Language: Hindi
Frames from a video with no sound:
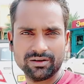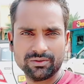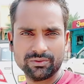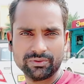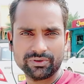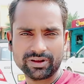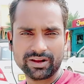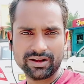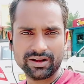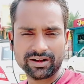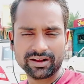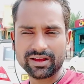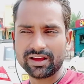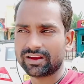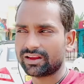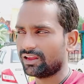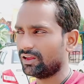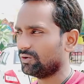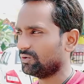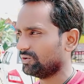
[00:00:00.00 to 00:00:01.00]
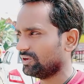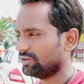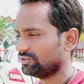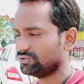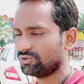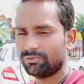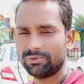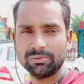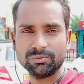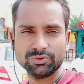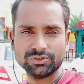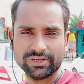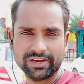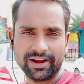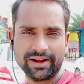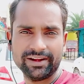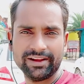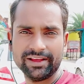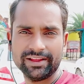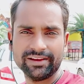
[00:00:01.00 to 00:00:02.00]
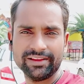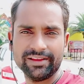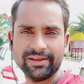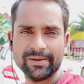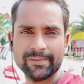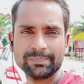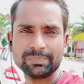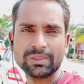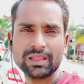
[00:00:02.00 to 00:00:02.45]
उनका लड़का कह लो या जो भी मुझे आइडिया नहीं है